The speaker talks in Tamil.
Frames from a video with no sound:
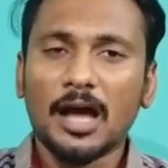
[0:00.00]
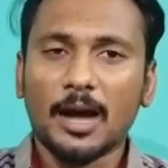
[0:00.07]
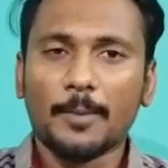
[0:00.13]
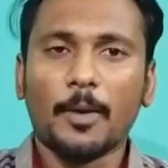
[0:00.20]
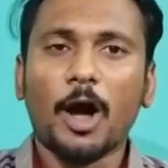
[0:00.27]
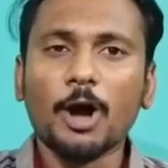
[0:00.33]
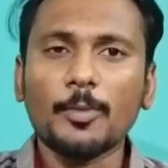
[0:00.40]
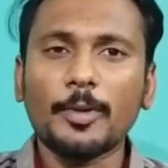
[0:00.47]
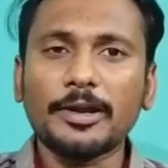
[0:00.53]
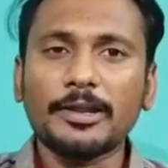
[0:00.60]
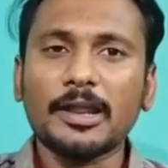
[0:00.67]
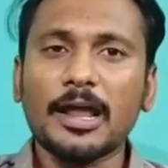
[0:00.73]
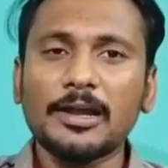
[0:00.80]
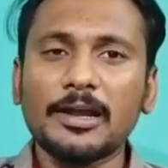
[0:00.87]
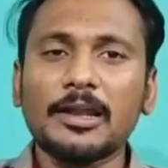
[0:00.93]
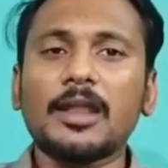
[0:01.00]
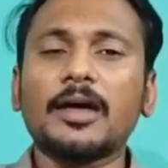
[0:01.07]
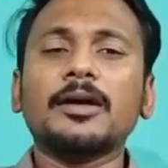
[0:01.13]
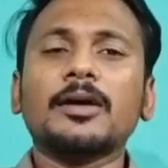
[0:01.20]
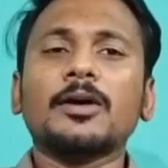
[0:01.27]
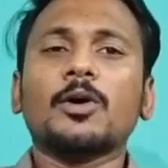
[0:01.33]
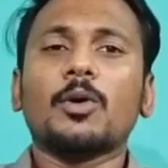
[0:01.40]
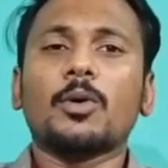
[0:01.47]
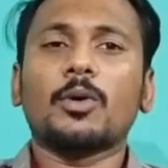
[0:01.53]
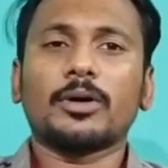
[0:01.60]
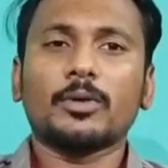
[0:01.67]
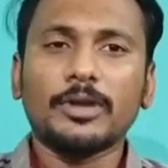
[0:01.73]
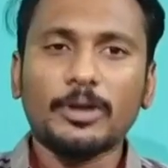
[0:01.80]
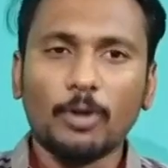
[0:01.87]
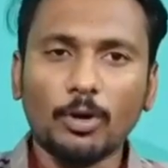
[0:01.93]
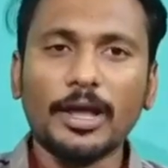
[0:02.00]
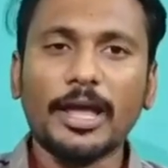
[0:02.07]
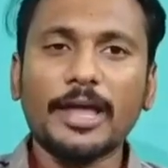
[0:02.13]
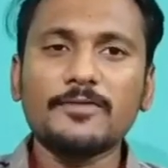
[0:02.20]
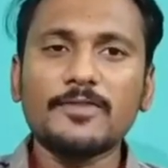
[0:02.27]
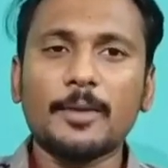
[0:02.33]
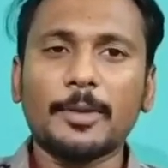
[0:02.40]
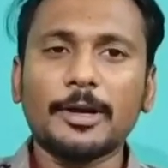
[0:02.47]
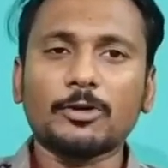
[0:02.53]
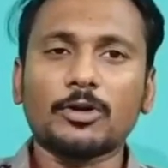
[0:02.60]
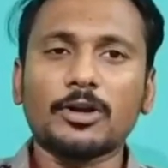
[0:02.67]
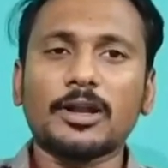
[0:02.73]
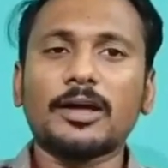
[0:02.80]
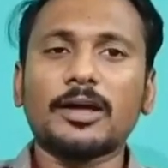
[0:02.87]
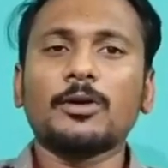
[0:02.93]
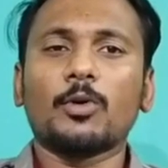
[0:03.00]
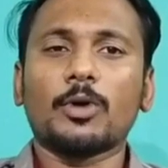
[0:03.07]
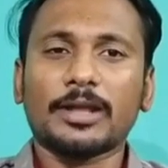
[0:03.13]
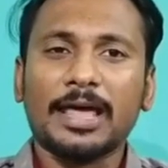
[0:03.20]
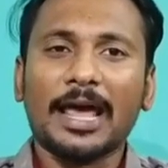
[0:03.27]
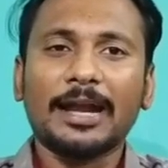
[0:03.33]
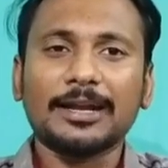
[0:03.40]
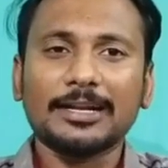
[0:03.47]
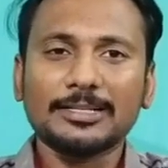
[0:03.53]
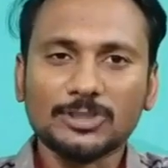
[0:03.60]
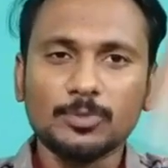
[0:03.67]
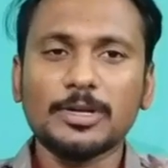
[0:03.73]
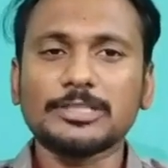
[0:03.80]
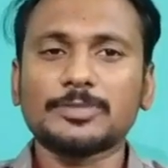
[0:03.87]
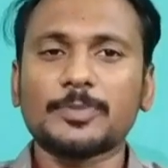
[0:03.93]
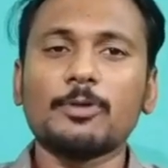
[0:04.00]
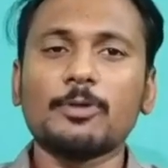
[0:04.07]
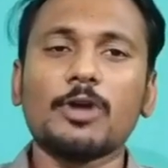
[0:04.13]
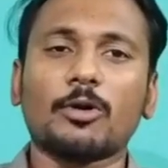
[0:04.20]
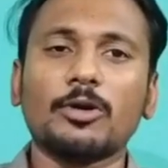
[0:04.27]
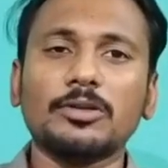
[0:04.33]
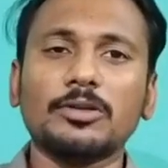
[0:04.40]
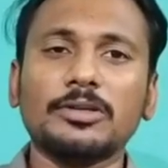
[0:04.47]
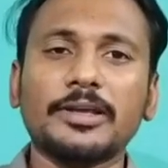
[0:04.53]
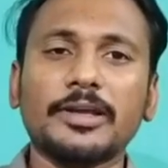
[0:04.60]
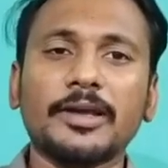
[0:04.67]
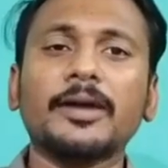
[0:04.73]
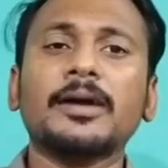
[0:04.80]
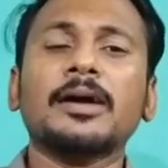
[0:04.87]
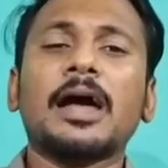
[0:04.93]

அப்போ augmented realityல ஒரு உங்கள் என்விரான்மெண்ட்டுக்குள்ளே ஒரு கேரக்டரை ஸ்டிமுலேஸ் பண்ணி உள்ளே கொண்டு வந்தீங்க